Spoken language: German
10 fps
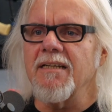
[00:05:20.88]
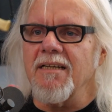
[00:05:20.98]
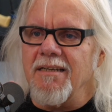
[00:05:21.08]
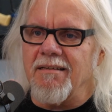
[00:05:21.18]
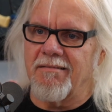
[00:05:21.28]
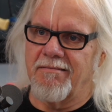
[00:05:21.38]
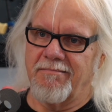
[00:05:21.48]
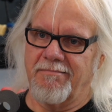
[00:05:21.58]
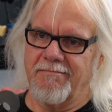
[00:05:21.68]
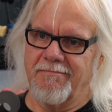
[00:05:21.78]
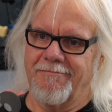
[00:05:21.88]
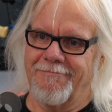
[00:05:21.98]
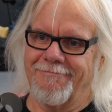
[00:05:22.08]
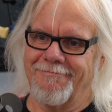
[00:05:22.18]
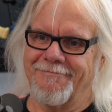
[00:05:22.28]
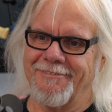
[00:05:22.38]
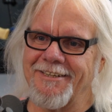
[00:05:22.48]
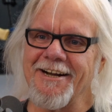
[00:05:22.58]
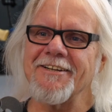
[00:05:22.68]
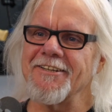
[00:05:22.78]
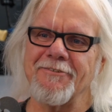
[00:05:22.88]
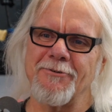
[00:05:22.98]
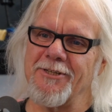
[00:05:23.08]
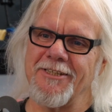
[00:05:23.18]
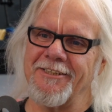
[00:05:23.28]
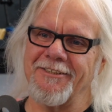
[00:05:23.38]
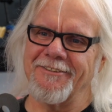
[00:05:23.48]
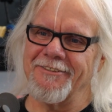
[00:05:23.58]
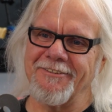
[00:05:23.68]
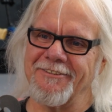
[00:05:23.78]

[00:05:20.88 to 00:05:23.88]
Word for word: nie. Gar nie wollte ja. ich. Äh,